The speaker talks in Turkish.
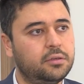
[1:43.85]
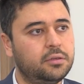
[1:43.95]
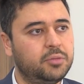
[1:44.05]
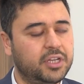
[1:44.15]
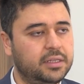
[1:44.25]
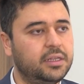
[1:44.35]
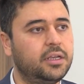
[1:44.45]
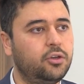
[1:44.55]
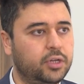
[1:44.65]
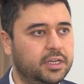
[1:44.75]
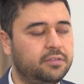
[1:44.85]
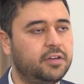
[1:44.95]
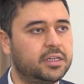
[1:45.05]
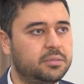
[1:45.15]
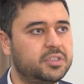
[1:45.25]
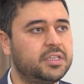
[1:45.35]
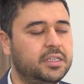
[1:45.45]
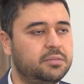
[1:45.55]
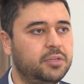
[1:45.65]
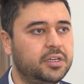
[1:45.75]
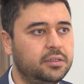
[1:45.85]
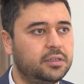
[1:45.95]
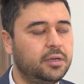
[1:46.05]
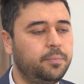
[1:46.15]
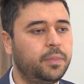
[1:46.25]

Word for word: bireylere yönelik verdiğimiz eğitimlerin de